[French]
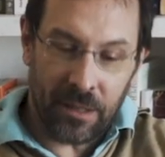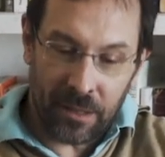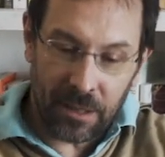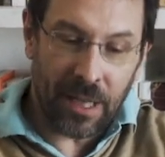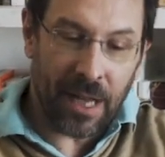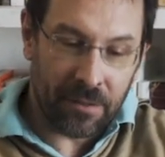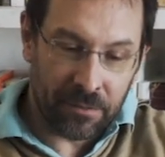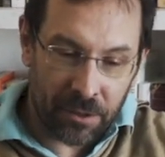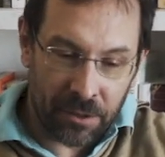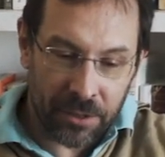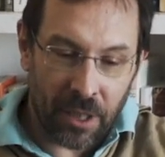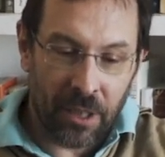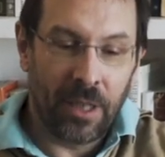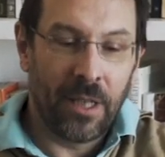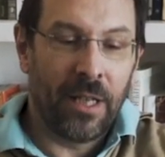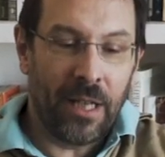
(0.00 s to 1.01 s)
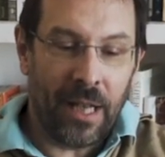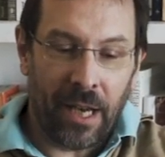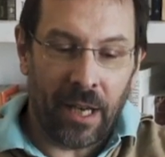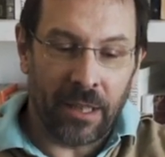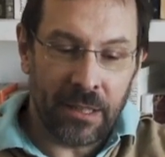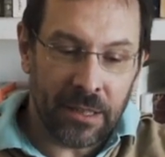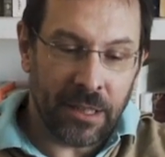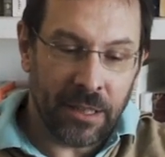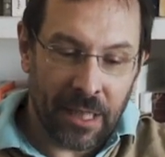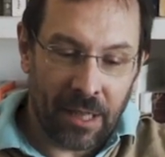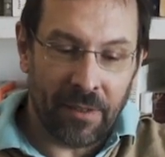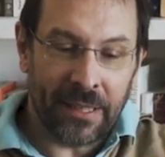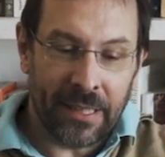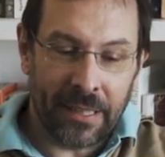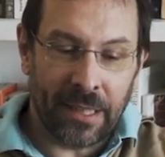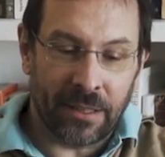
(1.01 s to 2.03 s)
à vendre, à réussir
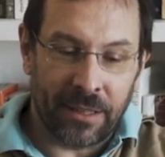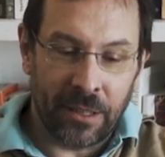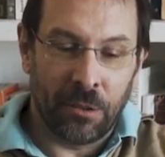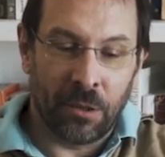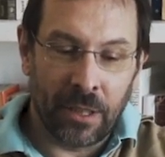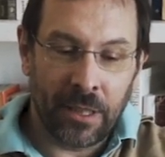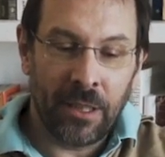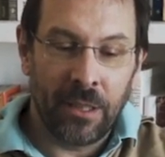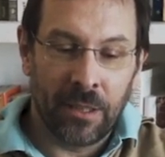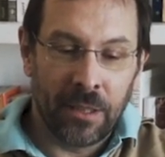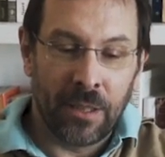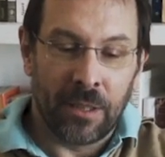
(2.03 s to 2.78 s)
avec des catégories